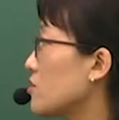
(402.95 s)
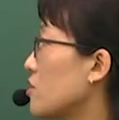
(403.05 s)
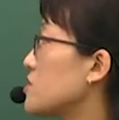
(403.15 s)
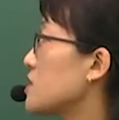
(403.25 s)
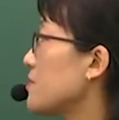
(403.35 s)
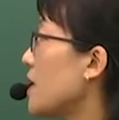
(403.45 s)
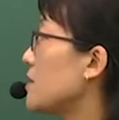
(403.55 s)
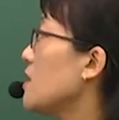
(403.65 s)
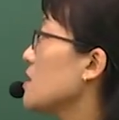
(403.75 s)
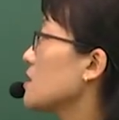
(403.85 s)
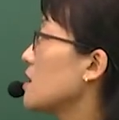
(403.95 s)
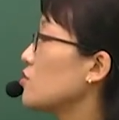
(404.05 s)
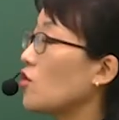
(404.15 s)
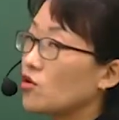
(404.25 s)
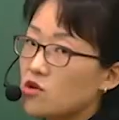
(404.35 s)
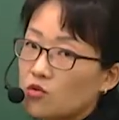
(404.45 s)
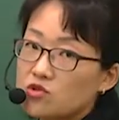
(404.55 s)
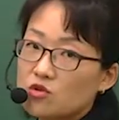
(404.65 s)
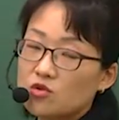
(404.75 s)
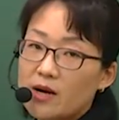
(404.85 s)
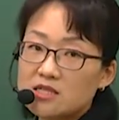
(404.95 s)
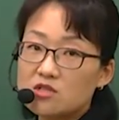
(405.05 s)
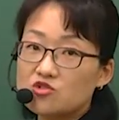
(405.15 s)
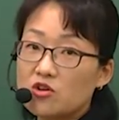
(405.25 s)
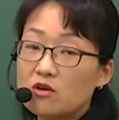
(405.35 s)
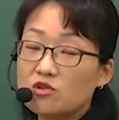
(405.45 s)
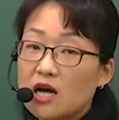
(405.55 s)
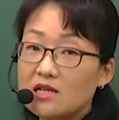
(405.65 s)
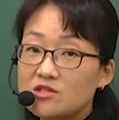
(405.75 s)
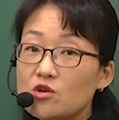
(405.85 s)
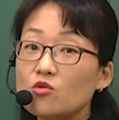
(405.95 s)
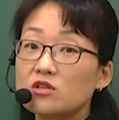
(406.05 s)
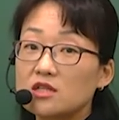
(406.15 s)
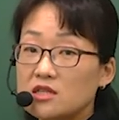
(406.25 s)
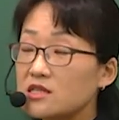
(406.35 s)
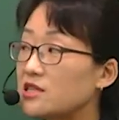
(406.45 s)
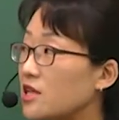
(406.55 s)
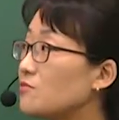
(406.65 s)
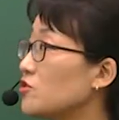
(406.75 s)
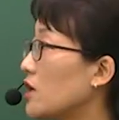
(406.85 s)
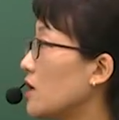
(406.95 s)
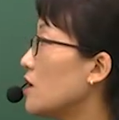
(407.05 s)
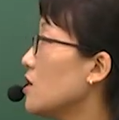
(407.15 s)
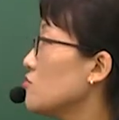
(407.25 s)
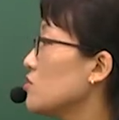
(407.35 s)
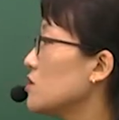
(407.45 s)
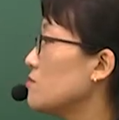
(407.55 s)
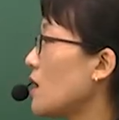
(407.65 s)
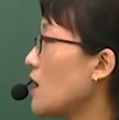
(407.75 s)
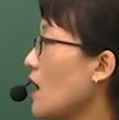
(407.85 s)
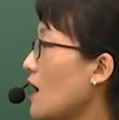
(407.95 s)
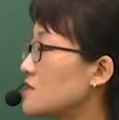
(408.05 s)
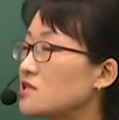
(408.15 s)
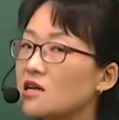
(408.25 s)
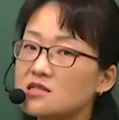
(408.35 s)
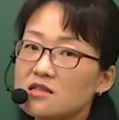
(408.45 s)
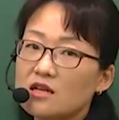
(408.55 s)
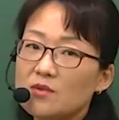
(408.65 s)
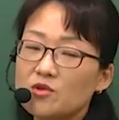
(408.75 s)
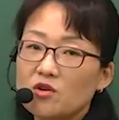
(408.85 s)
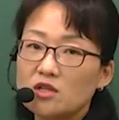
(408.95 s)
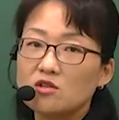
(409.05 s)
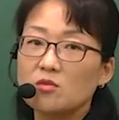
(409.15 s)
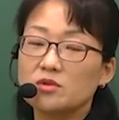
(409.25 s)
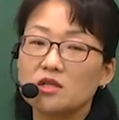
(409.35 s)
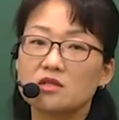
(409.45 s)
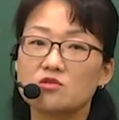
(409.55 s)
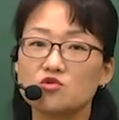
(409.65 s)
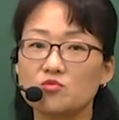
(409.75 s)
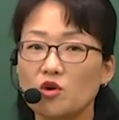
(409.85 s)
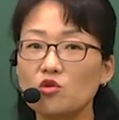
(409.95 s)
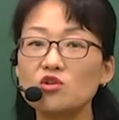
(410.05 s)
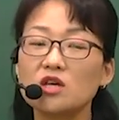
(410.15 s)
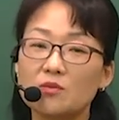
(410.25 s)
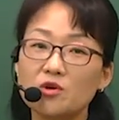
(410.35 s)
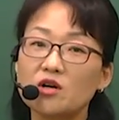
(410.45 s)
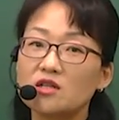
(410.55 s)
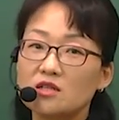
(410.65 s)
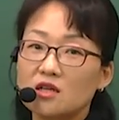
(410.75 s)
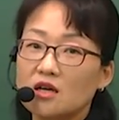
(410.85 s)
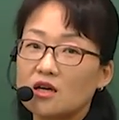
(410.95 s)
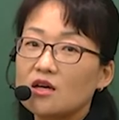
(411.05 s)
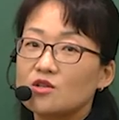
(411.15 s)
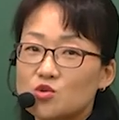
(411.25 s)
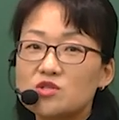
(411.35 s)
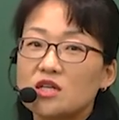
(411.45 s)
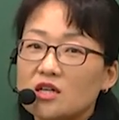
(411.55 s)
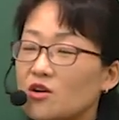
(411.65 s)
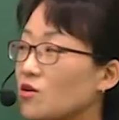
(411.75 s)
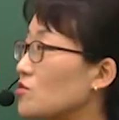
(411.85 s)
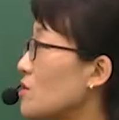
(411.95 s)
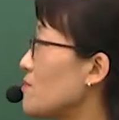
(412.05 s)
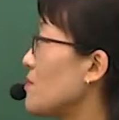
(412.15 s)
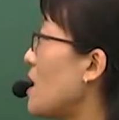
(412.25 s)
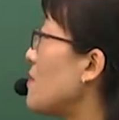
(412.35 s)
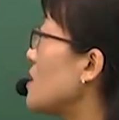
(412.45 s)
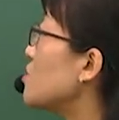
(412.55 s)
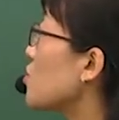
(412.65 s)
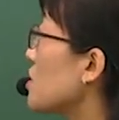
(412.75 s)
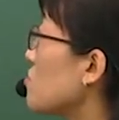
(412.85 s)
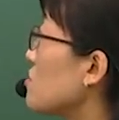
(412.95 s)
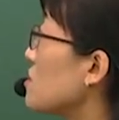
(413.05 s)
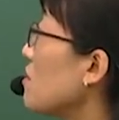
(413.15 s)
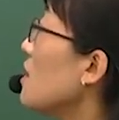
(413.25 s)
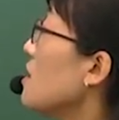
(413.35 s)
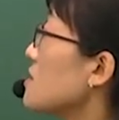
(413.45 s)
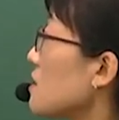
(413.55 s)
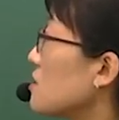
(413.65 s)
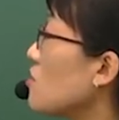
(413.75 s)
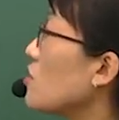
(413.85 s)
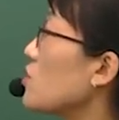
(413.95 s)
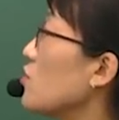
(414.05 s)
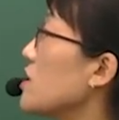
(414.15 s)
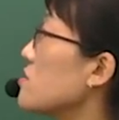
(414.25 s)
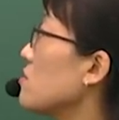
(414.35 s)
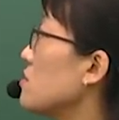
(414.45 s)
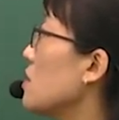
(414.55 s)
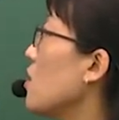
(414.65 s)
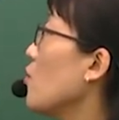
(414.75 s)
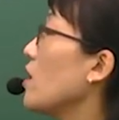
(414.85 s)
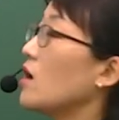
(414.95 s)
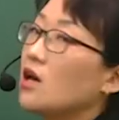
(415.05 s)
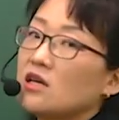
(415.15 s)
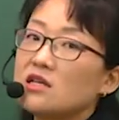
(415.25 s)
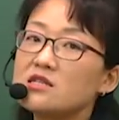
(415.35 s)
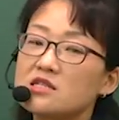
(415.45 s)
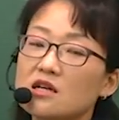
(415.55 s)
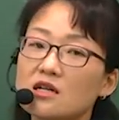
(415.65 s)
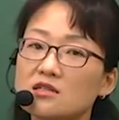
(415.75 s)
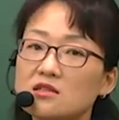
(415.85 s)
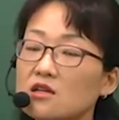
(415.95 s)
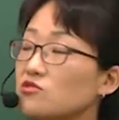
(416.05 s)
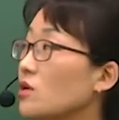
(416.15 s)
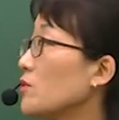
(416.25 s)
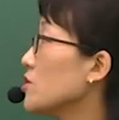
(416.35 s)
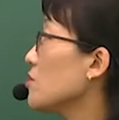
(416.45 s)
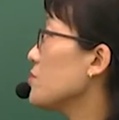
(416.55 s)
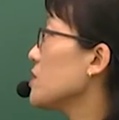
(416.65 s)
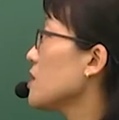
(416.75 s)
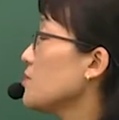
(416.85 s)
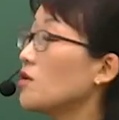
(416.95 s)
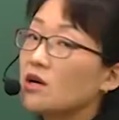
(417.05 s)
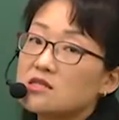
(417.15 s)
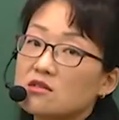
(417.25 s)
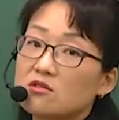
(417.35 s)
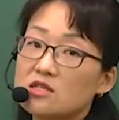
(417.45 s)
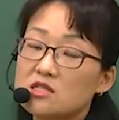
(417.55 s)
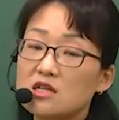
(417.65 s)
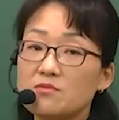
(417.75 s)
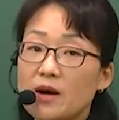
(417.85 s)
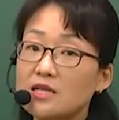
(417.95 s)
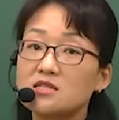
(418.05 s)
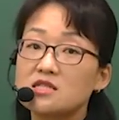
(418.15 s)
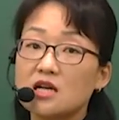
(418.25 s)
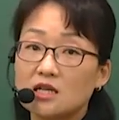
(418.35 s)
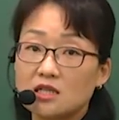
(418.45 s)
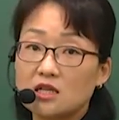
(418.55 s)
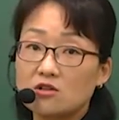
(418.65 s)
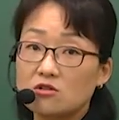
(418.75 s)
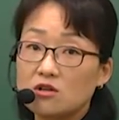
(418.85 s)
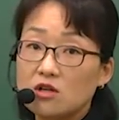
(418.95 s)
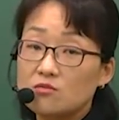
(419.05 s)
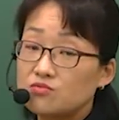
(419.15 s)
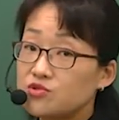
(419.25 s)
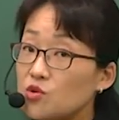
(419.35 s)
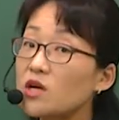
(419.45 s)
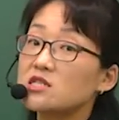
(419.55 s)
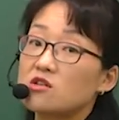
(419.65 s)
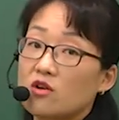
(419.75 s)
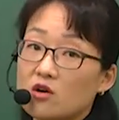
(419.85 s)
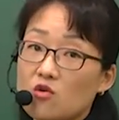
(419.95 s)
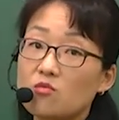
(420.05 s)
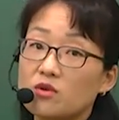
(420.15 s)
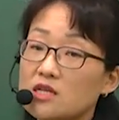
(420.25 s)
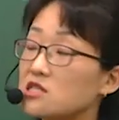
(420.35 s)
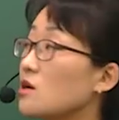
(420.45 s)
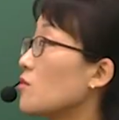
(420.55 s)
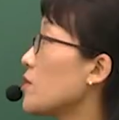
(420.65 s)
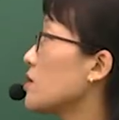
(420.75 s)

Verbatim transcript: 그렇지만 그래도 여기서 어느 정도 맞아주셔야 우리가 안정권에 들기 때문에 우리는 막 아슬아슬하게 합격하는 것보단 그래도 좀 여유 있게 합격하는 게 좋잖아요. 마음 안 졸이고 그죠? 자 그러기 위해서는 왜 1차가 끝나고 나면요 필답형까지 그렇게 시간이 많지가 않아요. 부족하실 거예요. 공부를 하시다 보면.